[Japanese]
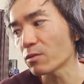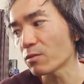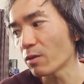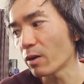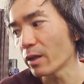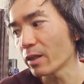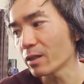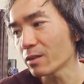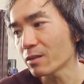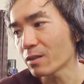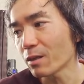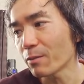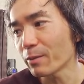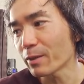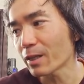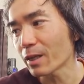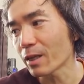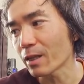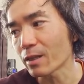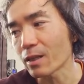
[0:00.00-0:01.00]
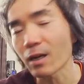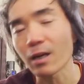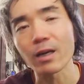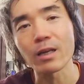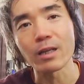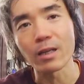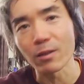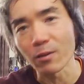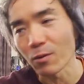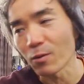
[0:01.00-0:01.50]
それに比べたら
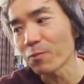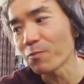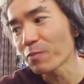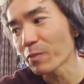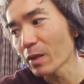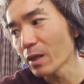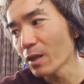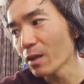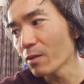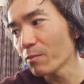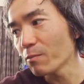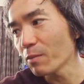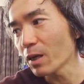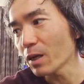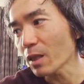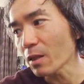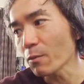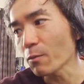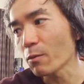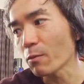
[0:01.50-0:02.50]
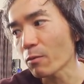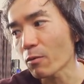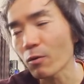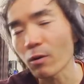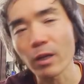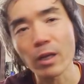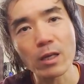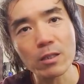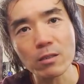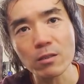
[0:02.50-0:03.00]
高いけど。まあでも、
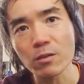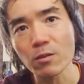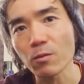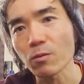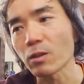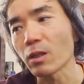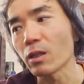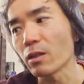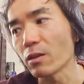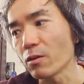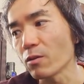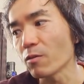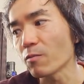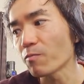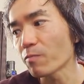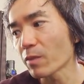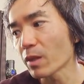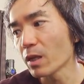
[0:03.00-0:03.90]
これ安い方なんだよ。